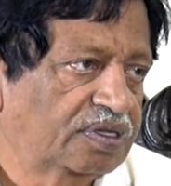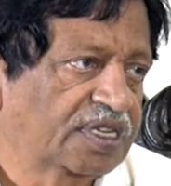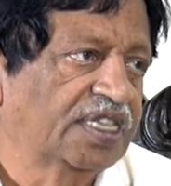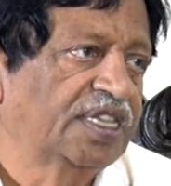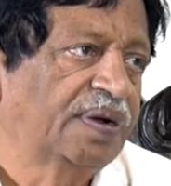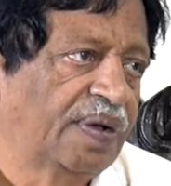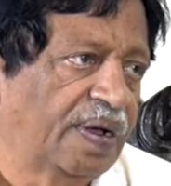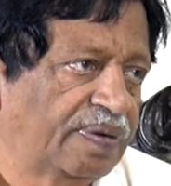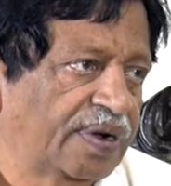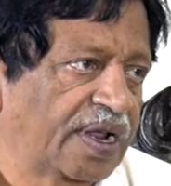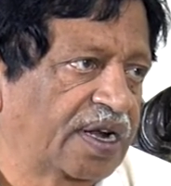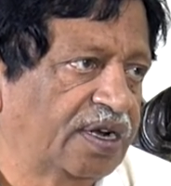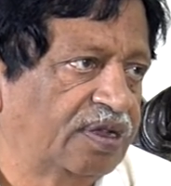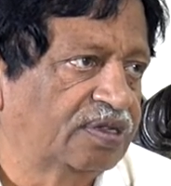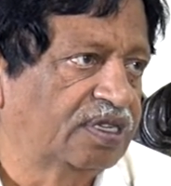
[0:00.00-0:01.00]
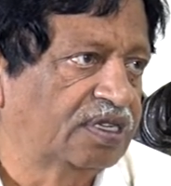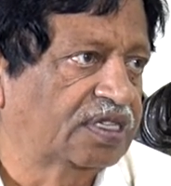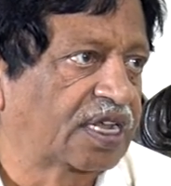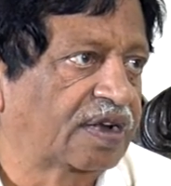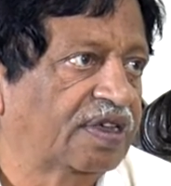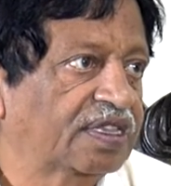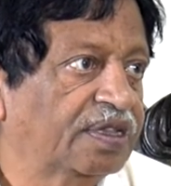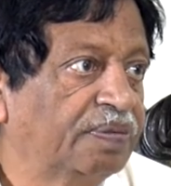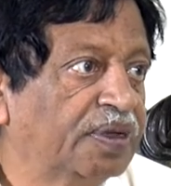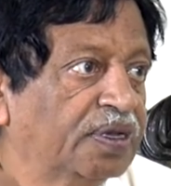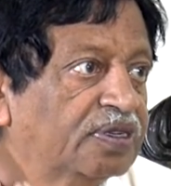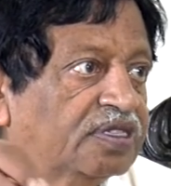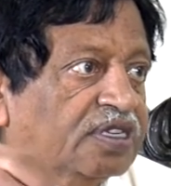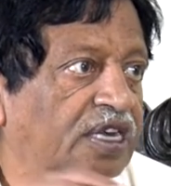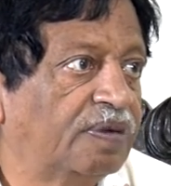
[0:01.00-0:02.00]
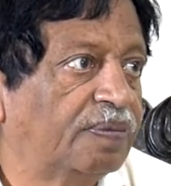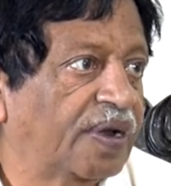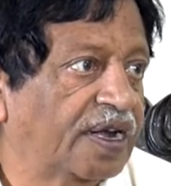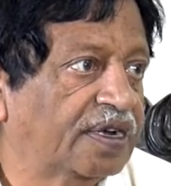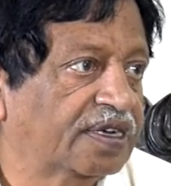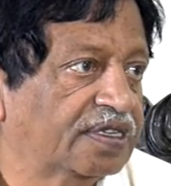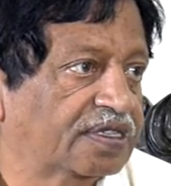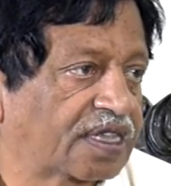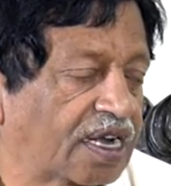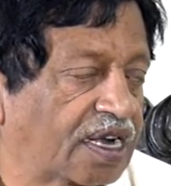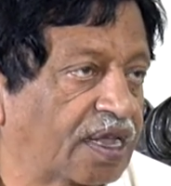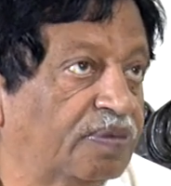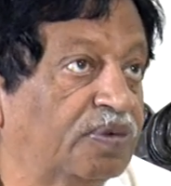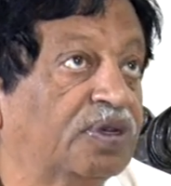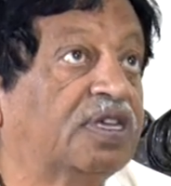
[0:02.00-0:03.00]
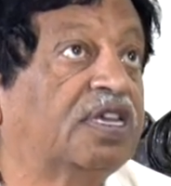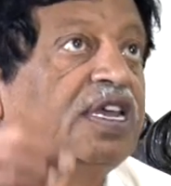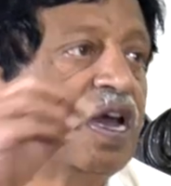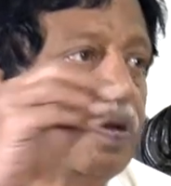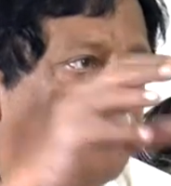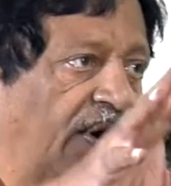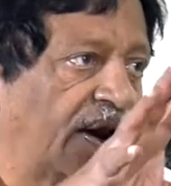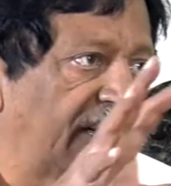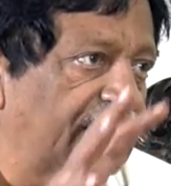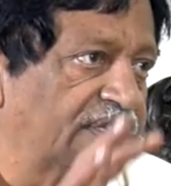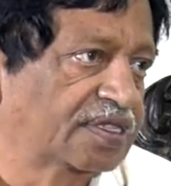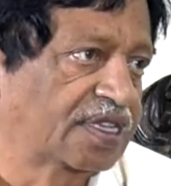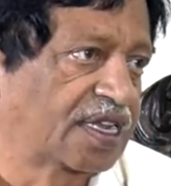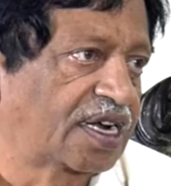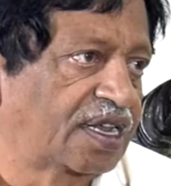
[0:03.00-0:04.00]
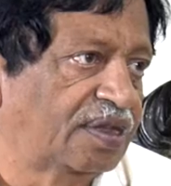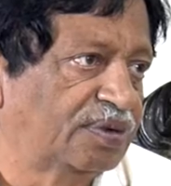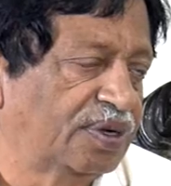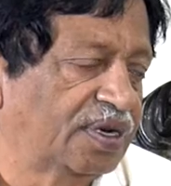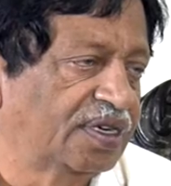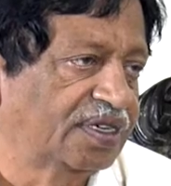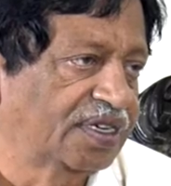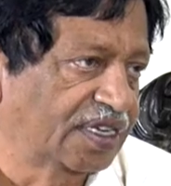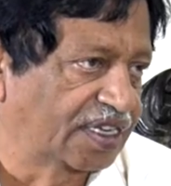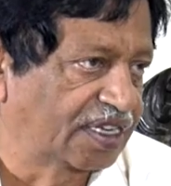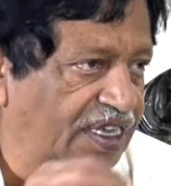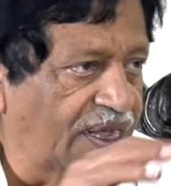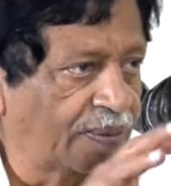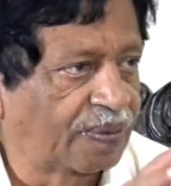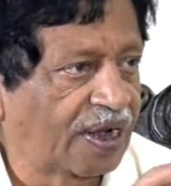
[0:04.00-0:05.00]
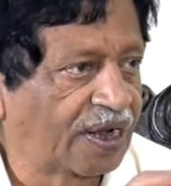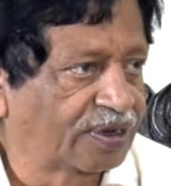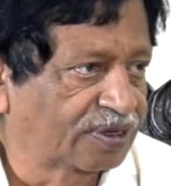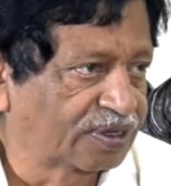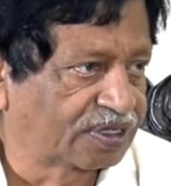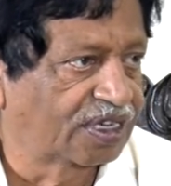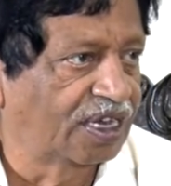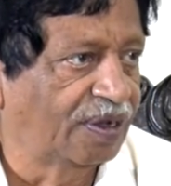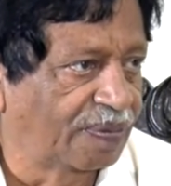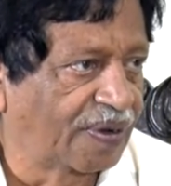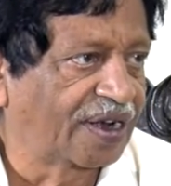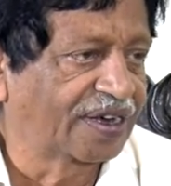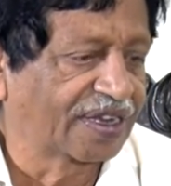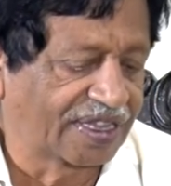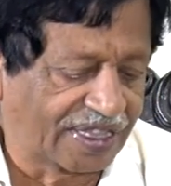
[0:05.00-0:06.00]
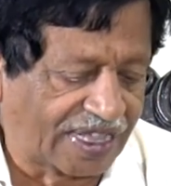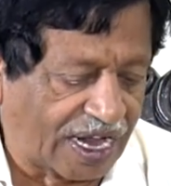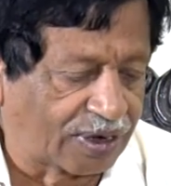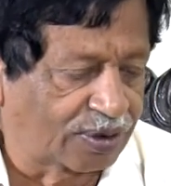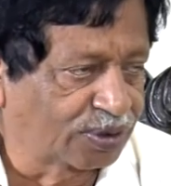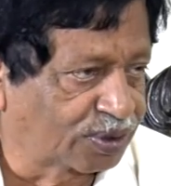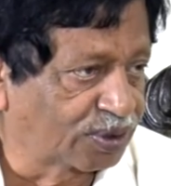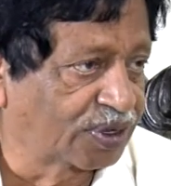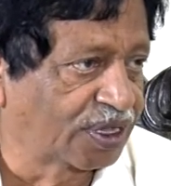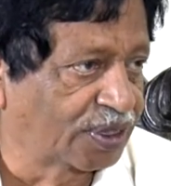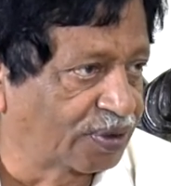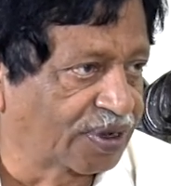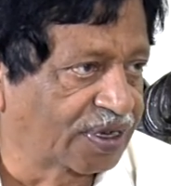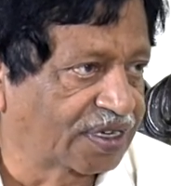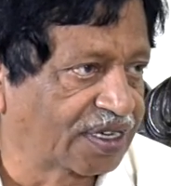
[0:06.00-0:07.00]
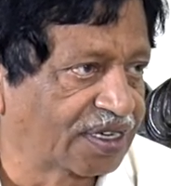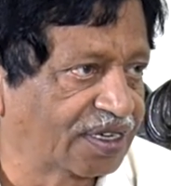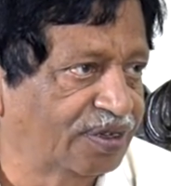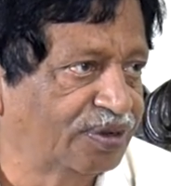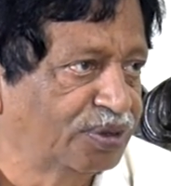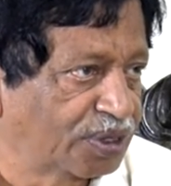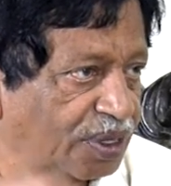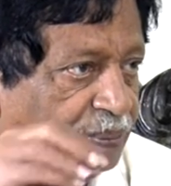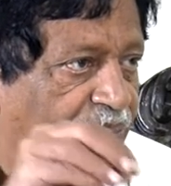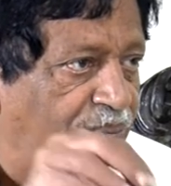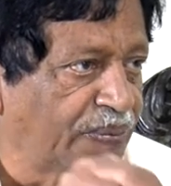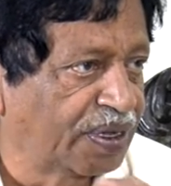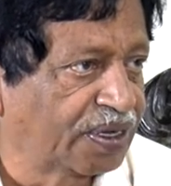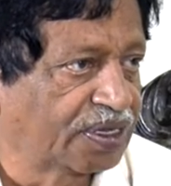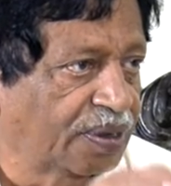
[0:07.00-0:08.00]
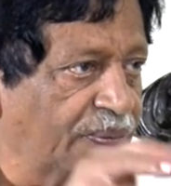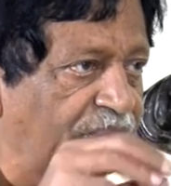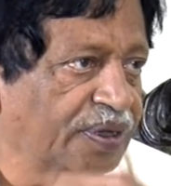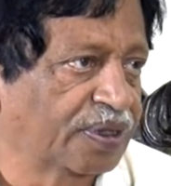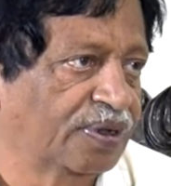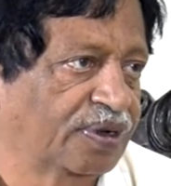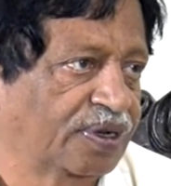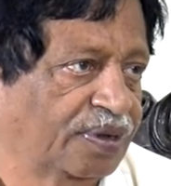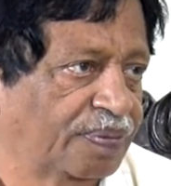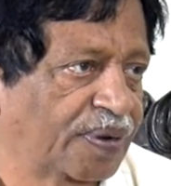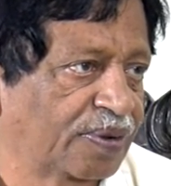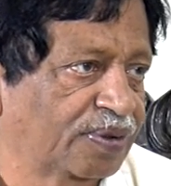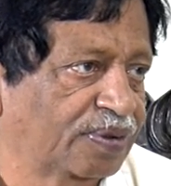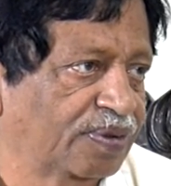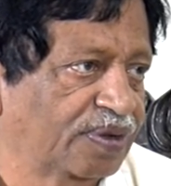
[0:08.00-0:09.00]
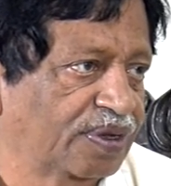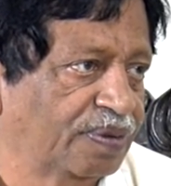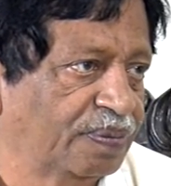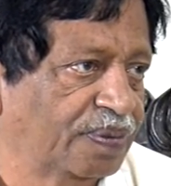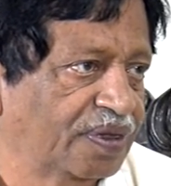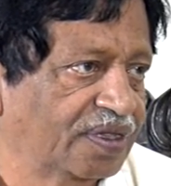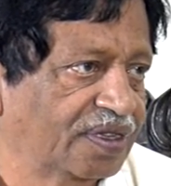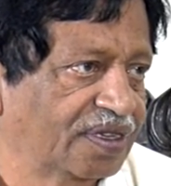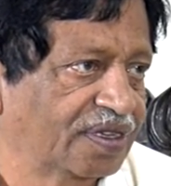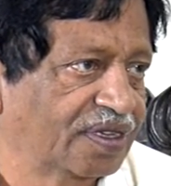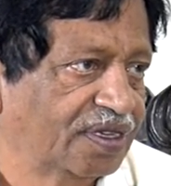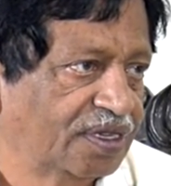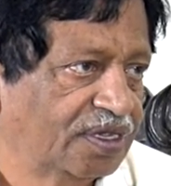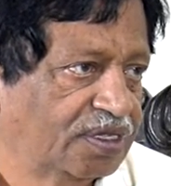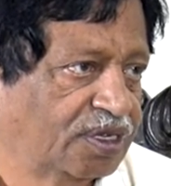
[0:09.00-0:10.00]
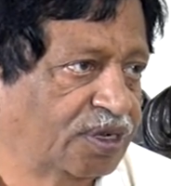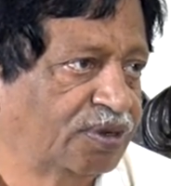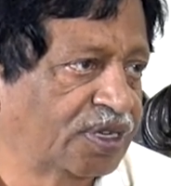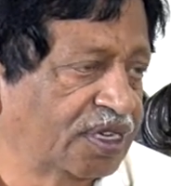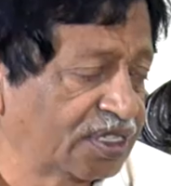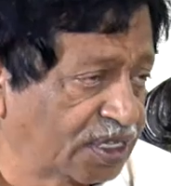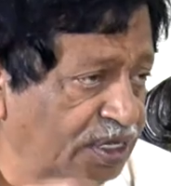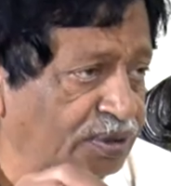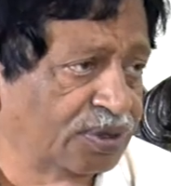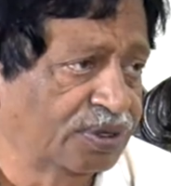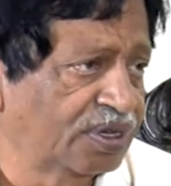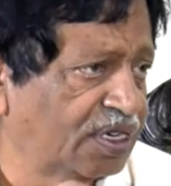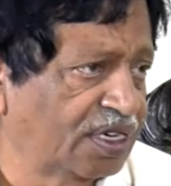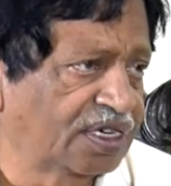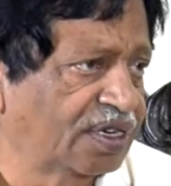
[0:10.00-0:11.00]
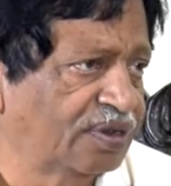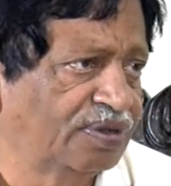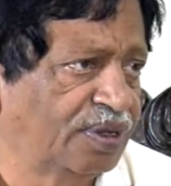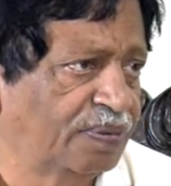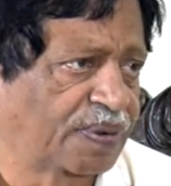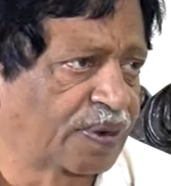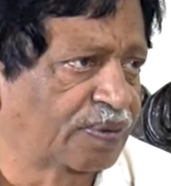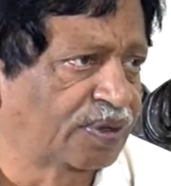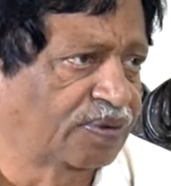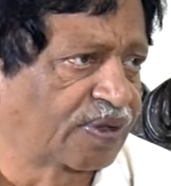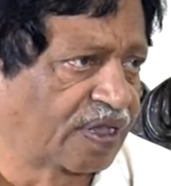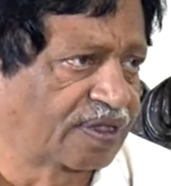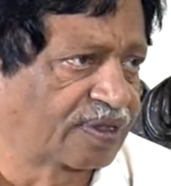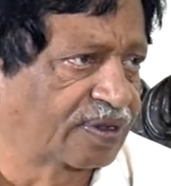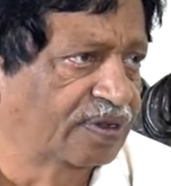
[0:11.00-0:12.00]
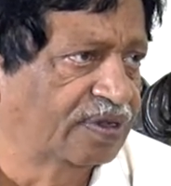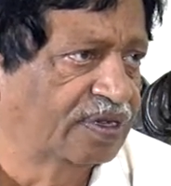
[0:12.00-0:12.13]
చంద్రబాబు నాయుడు వచ్చిన తర్వాత మీకు స్టీల్ ప్లాంట్ ఇస్తాను కియా ప్లాంట్ ఇస్తాను అంటే కియా ప్లాంట్ స్టీల్ ప్లాంట్ కదా అడుగుతుండేది ఒకటి నువ్వు చెప్ మీరు చెప్పేది ఒకటి ప్రభుత్వం చెప్పేది చెవిటికి శంకుదినట్టే ఉంది ప్రభుత్వాలతో